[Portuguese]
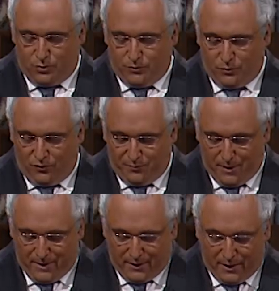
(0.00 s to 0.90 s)
sobre o novo
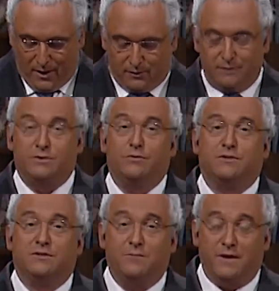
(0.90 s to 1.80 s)
bebê real que nasceu
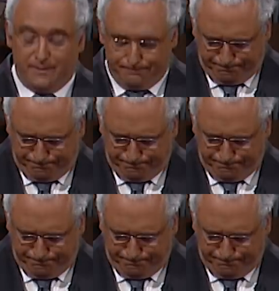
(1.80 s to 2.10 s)
esta semana.